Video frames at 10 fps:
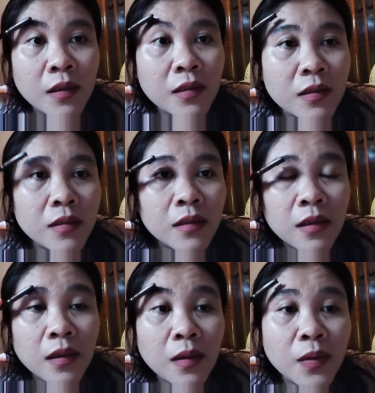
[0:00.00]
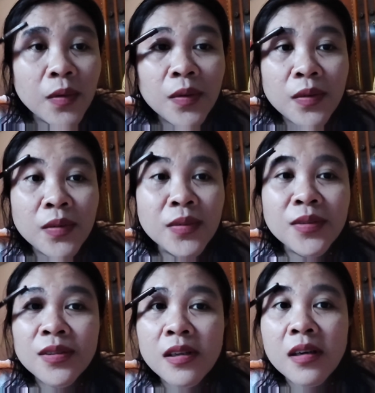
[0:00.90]
ini kalau
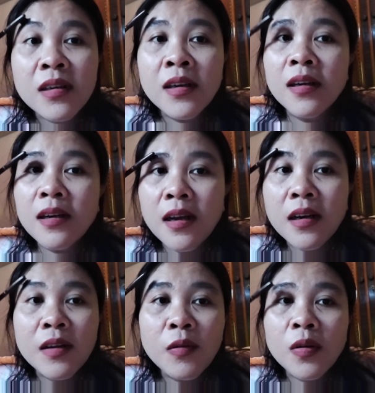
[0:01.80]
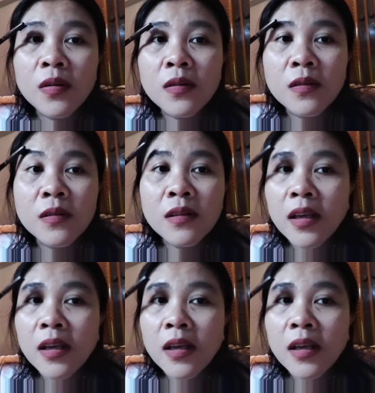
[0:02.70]
cara dandane wong